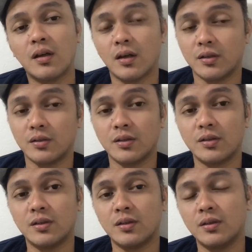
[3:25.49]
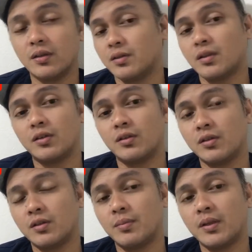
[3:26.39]
accuracy,
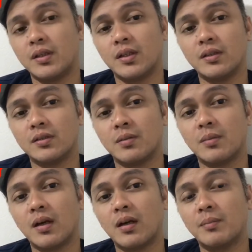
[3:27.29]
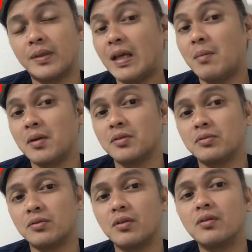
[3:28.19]
accuracy pagdating sa mga patama ng
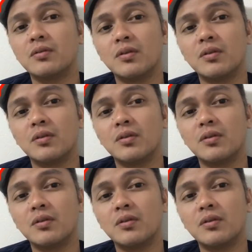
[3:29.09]
suntok.